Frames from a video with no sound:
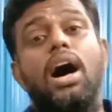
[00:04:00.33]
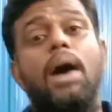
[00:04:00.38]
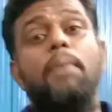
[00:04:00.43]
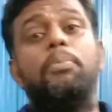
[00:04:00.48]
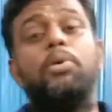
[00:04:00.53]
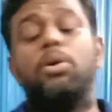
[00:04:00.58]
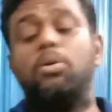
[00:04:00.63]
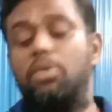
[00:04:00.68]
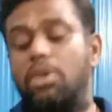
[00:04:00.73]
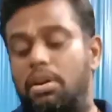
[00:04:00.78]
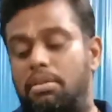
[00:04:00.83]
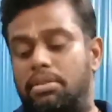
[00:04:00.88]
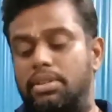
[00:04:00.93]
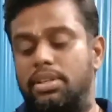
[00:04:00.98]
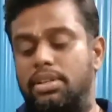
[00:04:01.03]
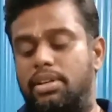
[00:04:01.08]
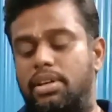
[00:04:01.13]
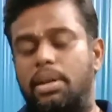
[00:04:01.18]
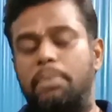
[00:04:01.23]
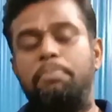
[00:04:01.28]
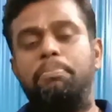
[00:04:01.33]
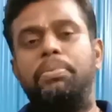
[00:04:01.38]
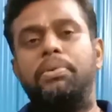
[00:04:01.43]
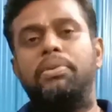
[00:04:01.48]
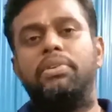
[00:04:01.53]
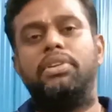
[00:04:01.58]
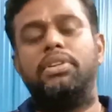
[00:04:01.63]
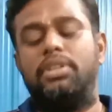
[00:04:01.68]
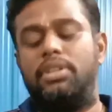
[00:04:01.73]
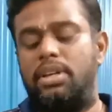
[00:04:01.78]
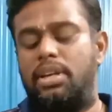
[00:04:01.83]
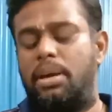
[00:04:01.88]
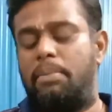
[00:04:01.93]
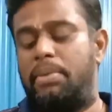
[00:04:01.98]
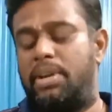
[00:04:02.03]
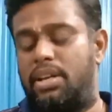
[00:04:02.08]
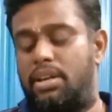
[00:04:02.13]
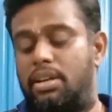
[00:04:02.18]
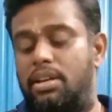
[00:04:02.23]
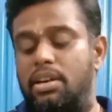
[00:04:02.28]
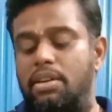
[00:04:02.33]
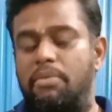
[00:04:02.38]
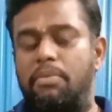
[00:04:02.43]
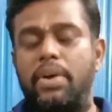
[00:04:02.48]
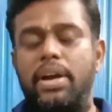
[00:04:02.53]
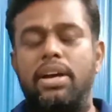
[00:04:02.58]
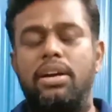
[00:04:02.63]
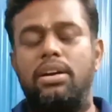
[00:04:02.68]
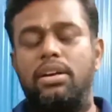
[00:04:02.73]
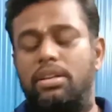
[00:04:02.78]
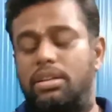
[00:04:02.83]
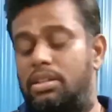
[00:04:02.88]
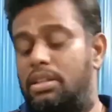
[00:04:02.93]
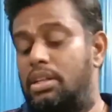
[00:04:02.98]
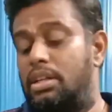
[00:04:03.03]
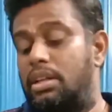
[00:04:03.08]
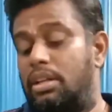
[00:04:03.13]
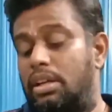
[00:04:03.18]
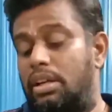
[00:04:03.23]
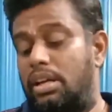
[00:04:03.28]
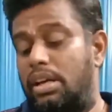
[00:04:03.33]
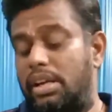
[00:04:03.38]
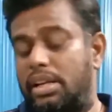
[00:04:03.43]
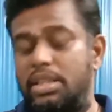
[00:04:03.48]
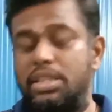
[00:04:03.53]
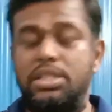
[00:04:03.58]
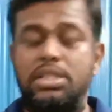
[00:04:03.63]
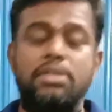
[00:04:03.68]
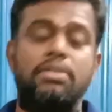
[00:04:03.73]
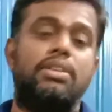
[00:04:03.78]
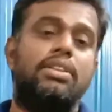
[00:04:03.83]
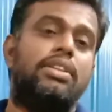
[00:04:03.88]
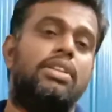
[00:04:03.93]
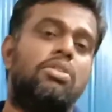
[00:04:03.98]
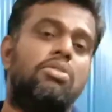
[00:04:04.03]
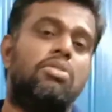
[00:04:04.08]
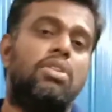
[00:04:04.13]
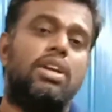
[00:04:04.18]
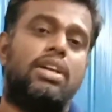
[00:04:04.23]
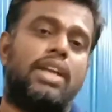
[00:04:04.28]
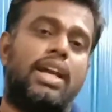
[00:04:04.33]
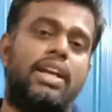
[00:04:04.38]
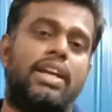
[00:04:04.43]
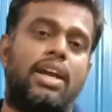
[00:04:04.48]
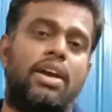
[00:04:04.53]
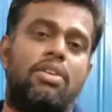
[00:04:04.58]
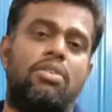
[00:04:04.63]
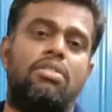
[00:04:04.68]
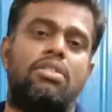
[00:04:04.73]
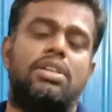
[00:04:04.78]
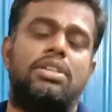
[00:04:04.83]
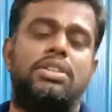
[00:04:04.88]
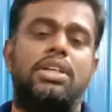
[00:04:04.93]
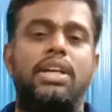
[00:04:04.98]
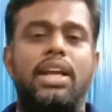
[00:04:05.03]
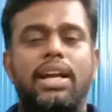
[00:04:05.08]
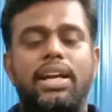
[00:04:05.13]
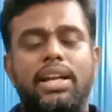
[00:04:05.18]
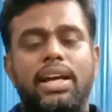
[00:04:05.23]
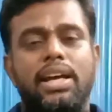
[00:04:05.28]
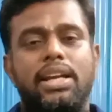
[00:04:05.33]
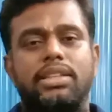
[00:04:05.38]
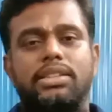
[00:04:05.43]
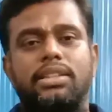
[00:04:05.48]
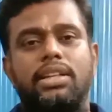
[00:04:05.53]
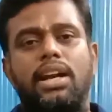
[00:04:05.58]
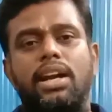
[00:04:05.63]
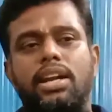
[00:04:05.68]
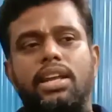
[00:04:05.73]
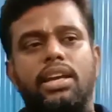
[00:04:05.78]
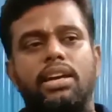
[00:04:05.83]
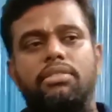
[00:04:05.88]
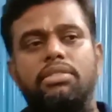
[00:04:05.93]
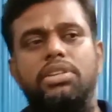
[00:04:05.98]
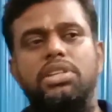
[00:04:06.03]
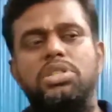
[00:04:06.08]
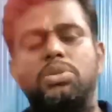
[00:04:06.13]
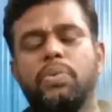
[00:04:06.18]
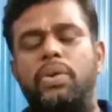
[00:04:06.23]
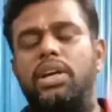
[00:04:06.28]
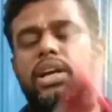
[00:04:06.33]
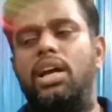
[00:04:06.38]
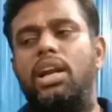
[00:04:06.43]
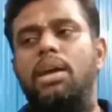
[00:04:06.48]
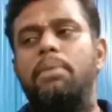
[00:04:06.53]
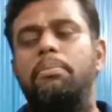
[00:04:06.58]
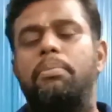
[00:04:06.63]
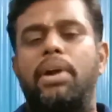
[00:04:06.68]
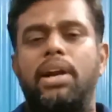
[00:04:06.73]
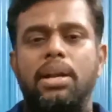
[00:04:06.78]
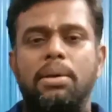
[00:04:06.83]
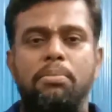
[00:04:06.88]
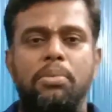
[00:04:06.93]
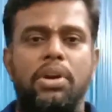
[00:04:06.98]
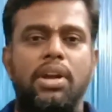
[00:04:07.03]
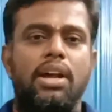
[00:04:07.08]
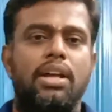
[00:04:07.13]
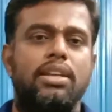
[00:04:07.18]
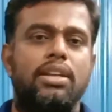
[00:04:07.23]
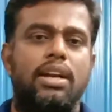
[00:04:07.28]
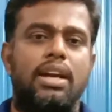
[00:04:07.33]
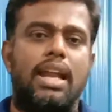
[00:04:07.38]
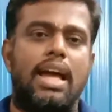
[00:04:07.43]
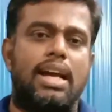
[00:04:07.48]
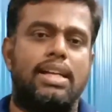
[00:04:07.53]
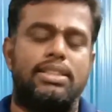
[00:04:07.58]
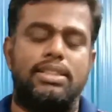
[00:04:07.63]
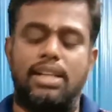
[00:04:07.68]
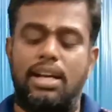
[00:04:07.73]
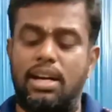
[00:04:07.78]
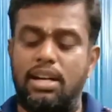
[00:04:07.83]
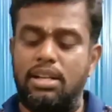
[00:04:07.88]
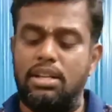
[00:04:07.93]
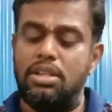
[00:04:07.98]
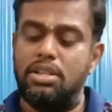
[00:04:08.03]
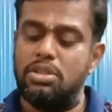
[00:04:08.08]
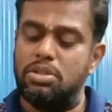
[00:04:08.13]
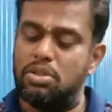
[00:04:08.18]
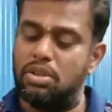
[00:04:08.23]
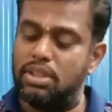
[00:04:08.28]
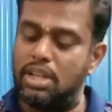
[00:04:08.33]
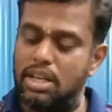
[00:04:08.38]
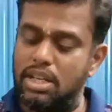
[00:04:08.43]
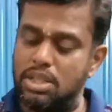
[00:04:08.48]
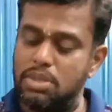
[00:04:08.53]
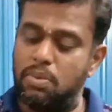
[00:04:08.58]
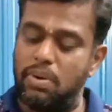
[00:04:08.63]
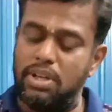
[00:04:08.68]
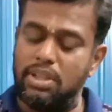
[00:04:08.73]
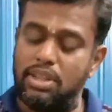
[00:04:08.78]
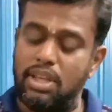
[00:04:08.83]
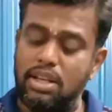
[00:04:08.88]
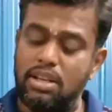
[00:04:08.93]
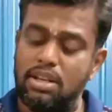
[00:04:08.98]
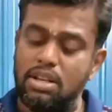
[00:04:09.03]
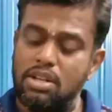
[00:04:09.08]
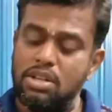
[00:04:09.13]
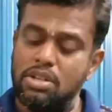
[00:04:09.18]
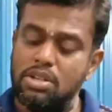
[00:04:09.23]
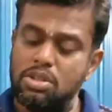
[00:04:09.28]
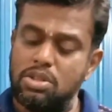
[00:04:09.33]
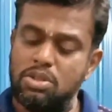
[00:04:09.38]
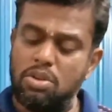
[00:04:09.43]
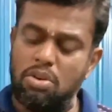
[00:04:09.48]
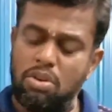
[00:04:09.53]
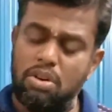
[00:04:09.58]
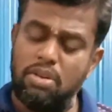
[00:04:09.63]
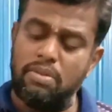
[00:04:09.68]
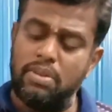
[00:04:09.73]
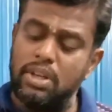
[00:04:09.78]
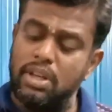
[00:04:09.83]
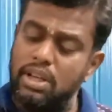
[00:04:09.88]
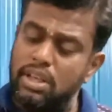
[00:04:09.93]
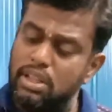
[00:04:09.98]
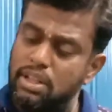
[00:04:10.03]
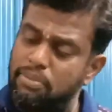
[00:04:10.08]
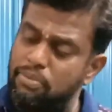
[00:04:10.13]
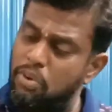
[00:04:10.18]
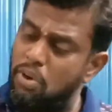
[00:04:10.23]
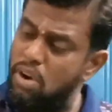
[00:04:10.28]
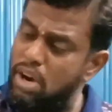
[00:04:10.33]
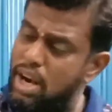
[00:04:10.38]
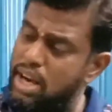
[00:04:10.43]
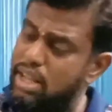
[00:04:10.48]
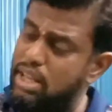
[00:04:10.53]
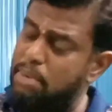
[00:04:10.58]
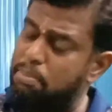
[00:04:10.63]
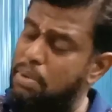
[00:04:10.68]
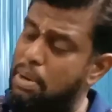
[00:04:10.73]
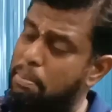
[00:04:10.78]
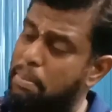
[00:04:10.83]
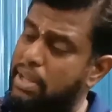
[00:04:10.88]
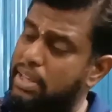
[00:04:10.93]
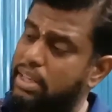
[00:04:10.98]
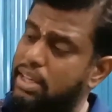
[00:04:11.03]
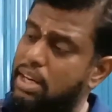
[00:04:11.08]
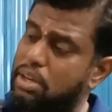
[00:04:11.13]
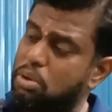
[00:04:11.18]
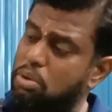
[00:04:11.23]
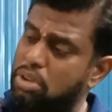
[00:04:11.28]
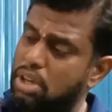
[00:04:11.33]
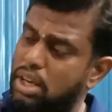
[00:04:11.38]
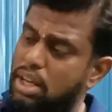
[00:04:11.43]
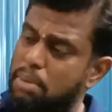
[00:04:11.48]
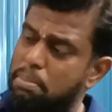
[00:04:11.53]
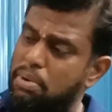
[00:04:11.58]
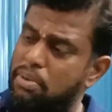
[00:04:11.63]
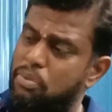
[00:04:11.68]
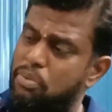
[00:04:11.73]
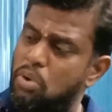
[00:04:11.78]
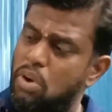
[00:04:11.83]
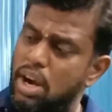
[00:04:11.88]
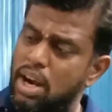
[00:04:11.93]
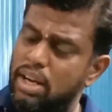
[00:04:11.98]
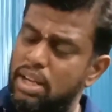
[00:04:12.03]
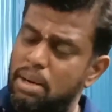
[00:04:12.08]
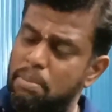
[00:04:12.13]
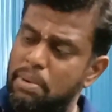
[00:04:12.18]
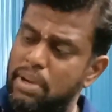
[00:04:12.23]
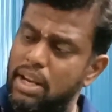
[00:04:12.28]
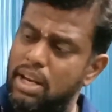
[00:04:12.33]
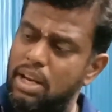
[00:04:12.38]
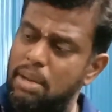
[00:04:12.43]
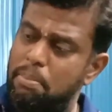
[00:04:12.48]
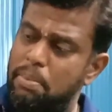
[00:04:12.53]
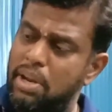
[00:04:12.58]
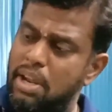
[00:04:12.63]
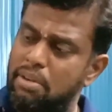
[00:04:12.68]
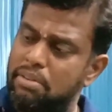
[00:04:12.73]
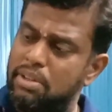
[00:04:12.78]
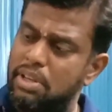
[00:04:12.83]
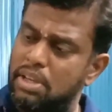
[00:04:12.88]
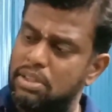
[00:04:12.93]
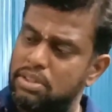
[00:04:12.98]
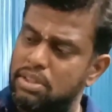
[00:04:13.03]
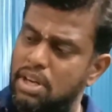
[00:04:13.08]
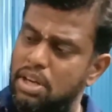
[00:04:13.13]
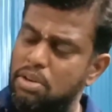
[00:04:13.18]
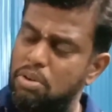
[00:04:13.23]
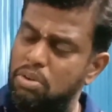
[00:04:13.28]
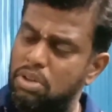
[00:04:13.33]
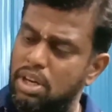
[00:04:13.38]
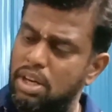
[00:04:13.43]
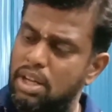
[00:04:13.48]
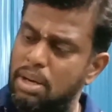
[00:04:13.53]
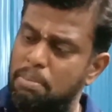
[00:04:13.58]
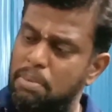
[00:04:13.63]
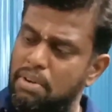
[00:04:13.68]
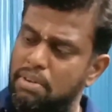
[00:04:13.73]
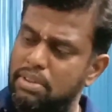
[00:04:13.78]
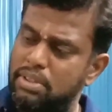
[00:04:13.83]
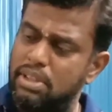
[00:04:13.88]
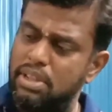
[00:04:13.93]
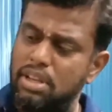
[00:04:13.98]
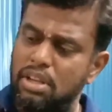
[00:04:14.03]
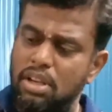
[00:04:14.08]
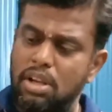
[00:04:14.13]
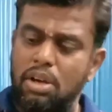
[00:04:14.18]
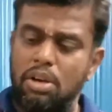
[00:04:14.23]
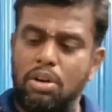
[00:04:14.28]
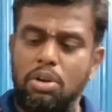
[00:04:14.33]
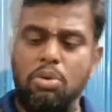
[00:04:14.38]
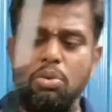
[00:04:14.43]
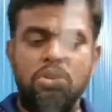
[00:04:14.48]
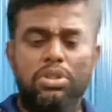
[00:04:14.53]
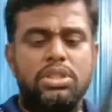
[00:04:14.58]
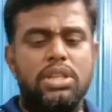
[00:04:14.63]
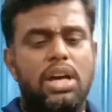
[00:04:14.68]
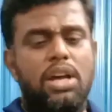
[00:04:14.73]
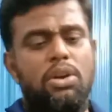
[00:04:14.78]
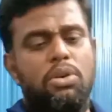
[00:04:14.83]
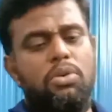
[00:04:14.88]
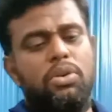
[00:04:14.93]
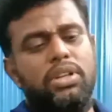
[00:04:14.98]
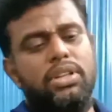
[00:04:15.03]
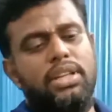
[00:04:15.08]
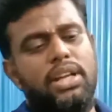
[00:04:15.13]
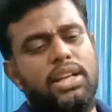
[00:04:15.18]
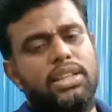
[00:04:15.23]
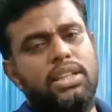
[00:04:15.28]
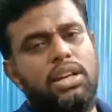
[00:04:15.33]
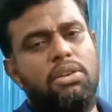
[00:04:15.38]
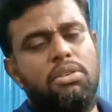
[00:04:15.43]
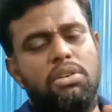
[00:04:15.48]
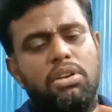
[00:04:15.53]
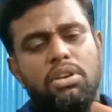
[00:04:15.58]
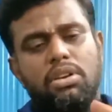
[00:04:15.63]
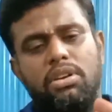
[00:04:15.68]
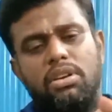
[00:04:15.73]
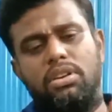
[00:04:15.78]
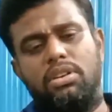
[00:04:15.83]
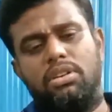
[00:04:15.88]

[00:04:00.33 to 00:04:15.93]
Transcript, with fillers: அப்புறம் உங்களுக்கு வந்து க்ரிப்பு வந்து ஐ மீன் ரிஸ்ட்டு வந்து உங்களுக்கு டைட் ஆகிடும் ரிஸ்ட்டு டைட் ஆகிருச்சுன்னா நீங்கள் வந்து ஸ்விங்கெல்லாம் பண்ண முடியாது ரிலாக்ஸ்டாக ஸோ தட் இஸ் ஒன் திங் ஸோ இந்த ஃபோர் ஹேண்ட் க்ரூப்பில் பார்த்தீங்கன்னா நியூட்ரல் குரூப்புக்கு ஃபோர் ஹேண்ட் க்ரிப்புக்கு என்ன பெரிய வித்தியாசம்னா நியூட்ரல் க்ரிப்பில் வந்து லூஸாக இருக்கும் இந்த இடத்துல ஒரு